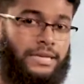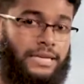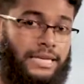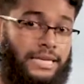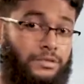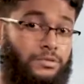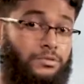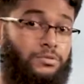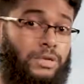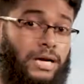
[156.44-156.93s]

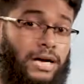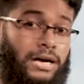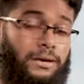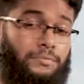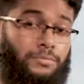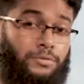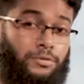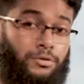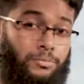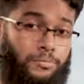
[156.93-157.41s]
হিন্দুরা
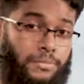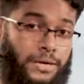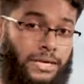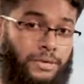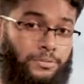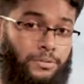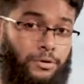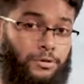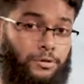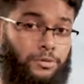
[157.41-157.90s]

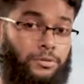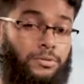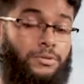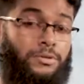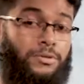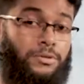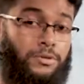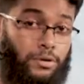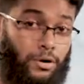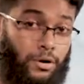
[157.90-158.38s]
প্রথমবারের মতো
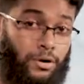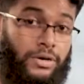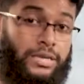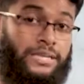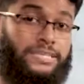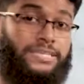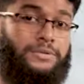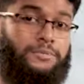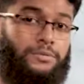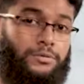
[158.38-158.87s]

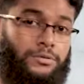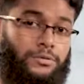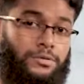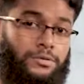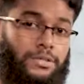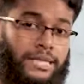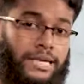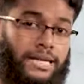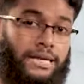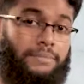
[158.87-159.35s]
কংগ্রেসের মধ্য
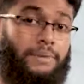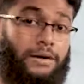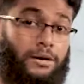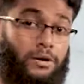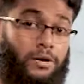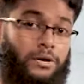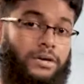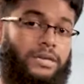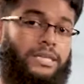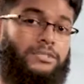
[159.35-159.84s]
দিয়ে বা
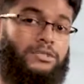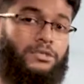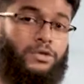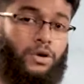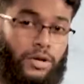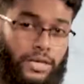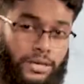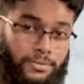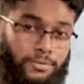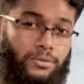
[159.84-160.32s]
কংগ্রেস
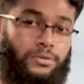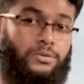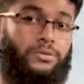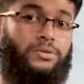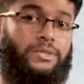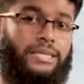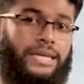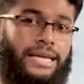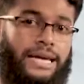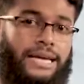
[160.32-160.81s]
দলের মধ্য
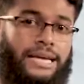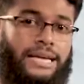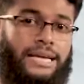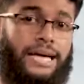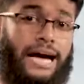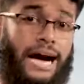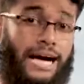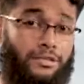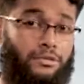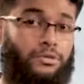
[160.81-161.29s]
দিয়ে
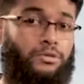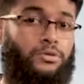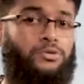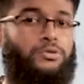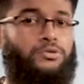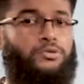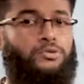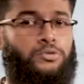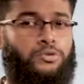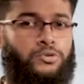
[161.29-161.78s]

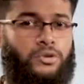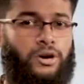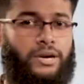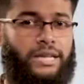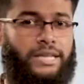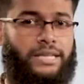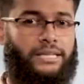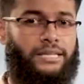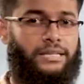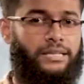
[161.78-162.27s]
আন্দোলন শুরু
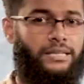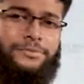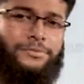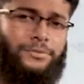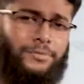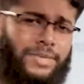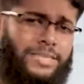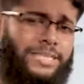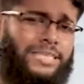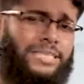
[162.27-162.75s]
করে
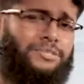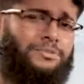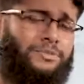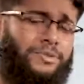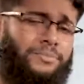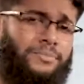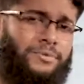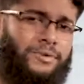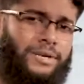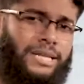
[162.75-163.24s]
তোমাদের
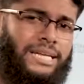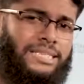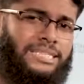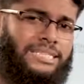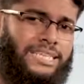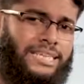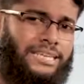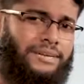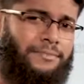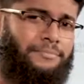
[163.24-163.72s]
নিশ্চয়ই মনে
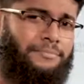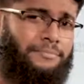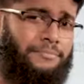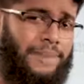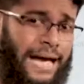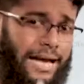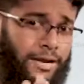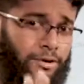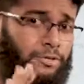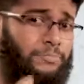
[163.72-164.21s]
আছে
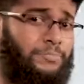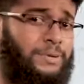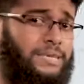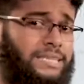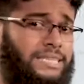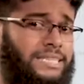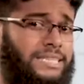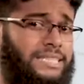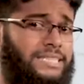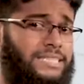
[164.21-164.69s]
ব্যাঙ্গল
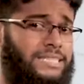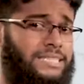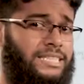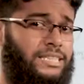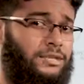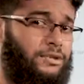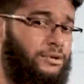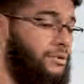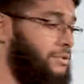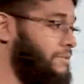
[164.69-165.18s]
প্রেসিডেন্সি
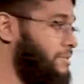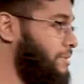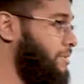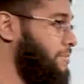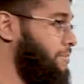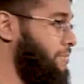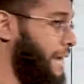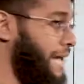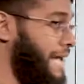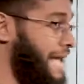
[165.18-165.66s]
ছিল
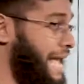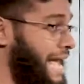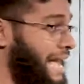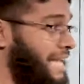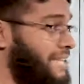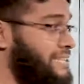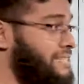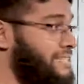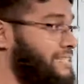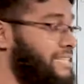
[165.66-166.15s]
প্রায়
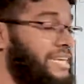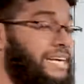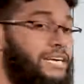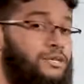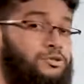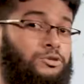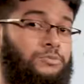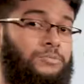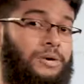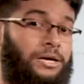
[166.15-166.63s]
এক
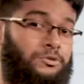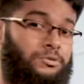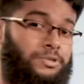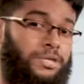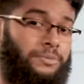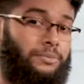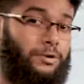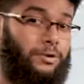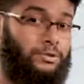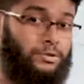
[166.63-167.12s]
তৃতীয়াংশ
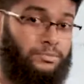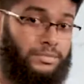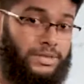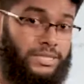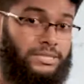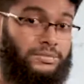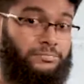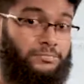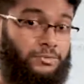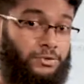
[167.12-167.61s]
মানুষের
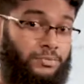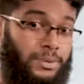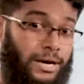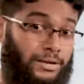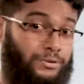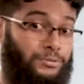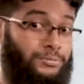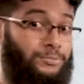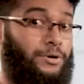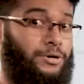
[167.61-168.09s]
বসবাস পুরো
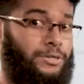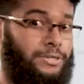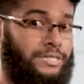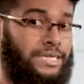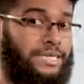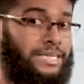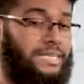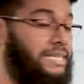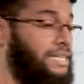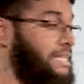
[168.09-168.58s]

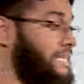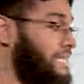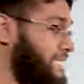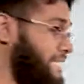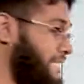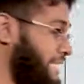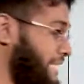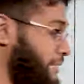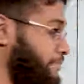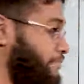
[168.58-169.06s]
ভারতবর্ষের
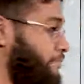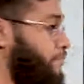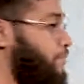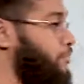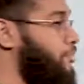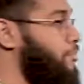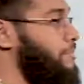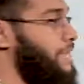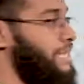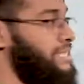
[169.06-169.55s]
যেটি
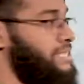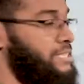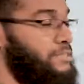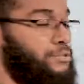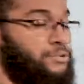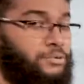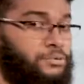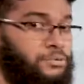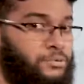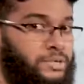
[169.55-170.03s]
পুরো
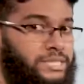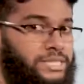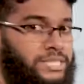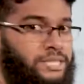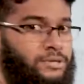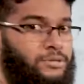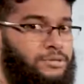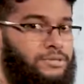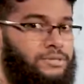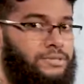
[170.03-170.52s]
মানচিত্র জুড়ে ছিল